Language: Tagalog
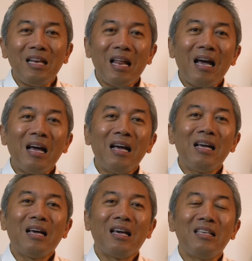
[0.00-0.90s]

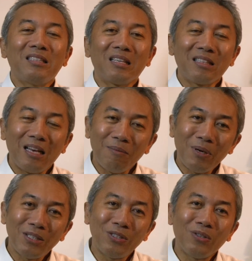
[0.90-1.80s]
Sila ay isang
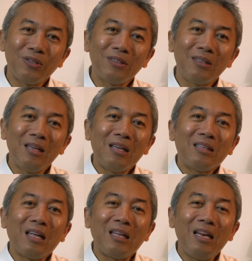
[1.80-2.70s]

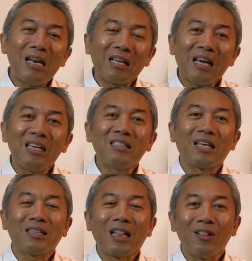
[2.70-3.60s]
selebrasyon na
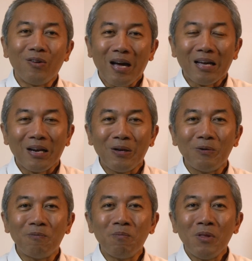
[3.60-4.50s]
inilagay sa tatlong
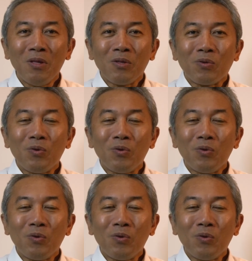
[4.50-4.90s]
araw